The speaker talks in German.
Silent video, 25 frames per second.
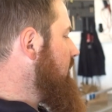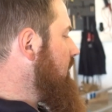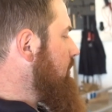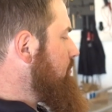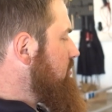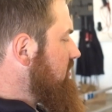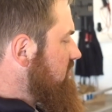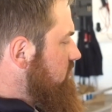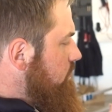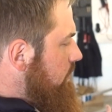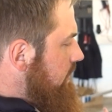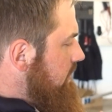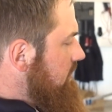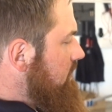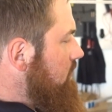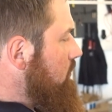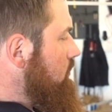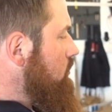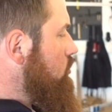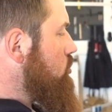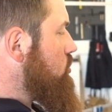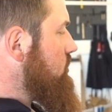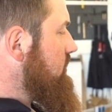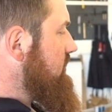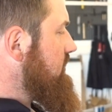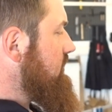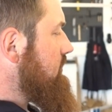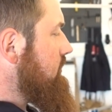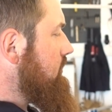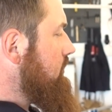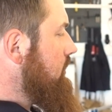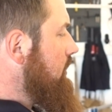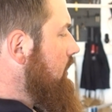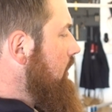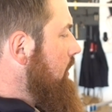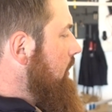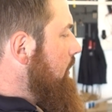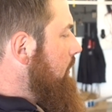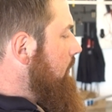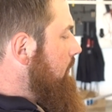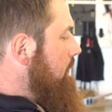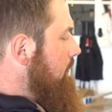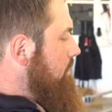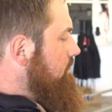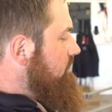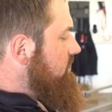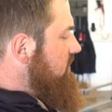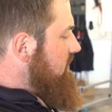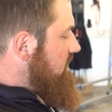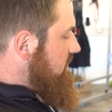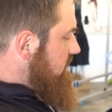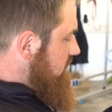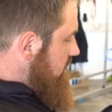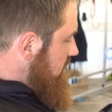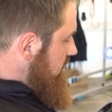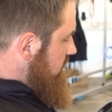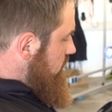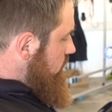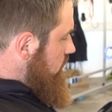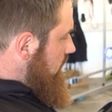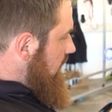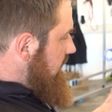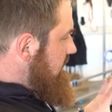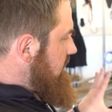gerade bei so älteren Geschichten, ähm, wie jetzt hier so ein